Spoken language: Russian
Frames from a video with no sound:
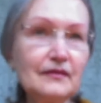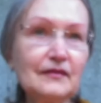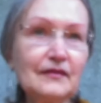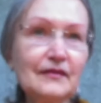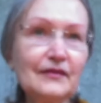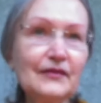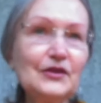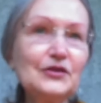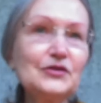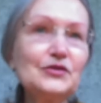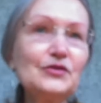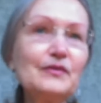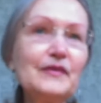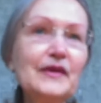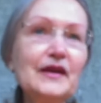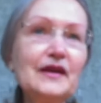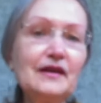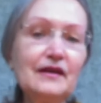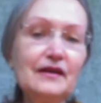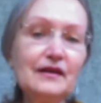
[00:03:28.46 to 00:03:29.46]
не
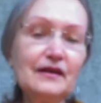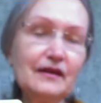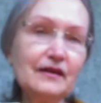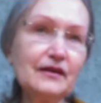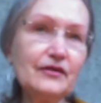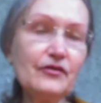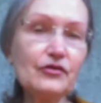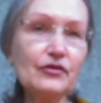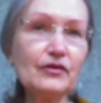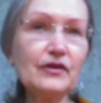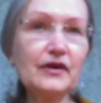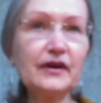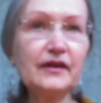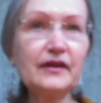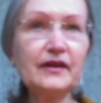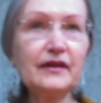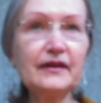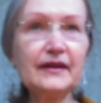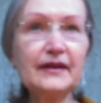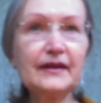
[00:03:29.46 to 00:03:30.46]
сумели или еще
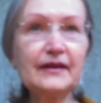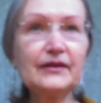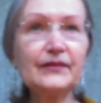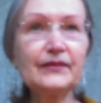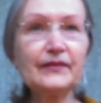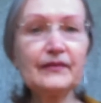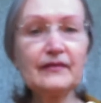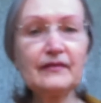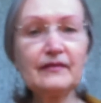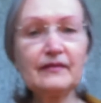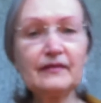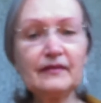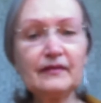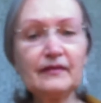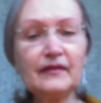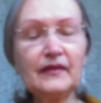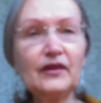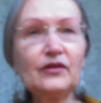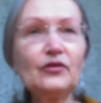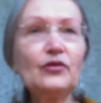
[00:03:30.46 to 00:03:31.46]
как-то.
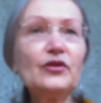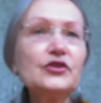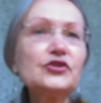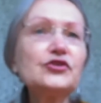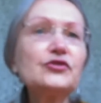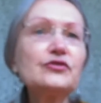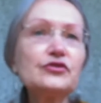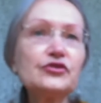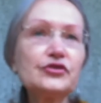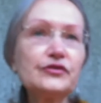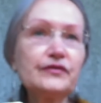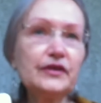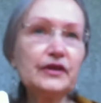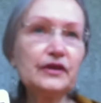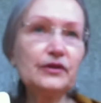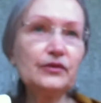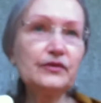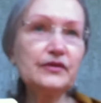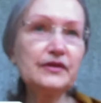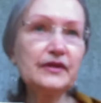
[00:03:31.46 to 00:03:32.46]
Но они что, живые
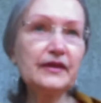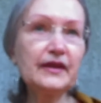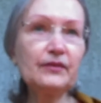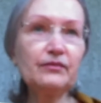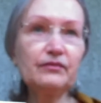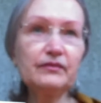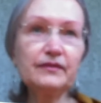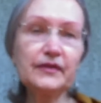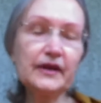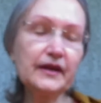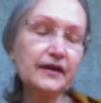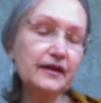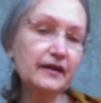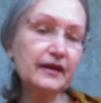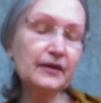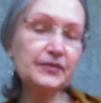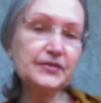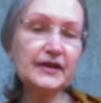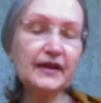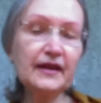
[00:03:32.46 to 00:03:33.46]
люди, там
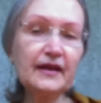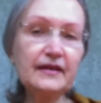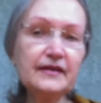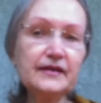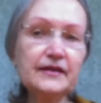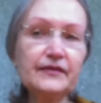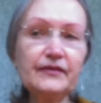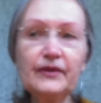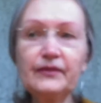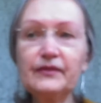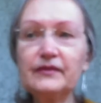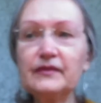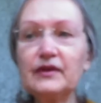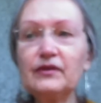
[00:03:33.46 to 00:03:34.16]
какие-то обстоятельства.